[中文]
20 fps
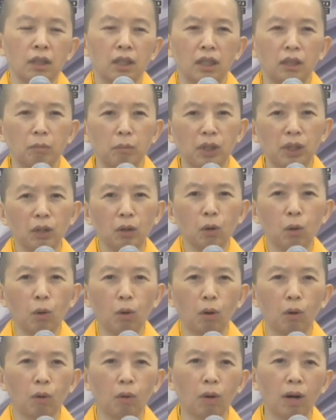也没有
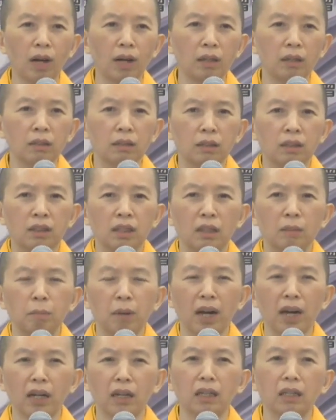火光，谁
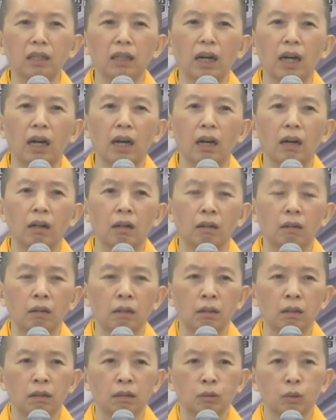怕你啊？
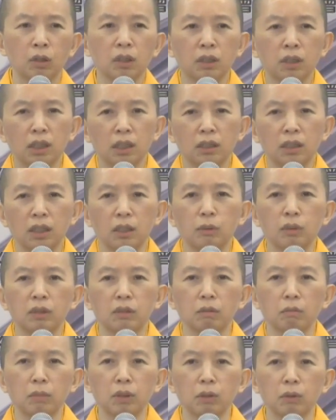所以结界为
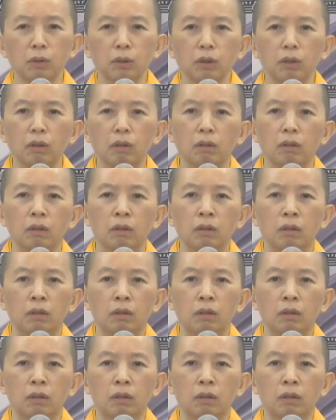什么没有用？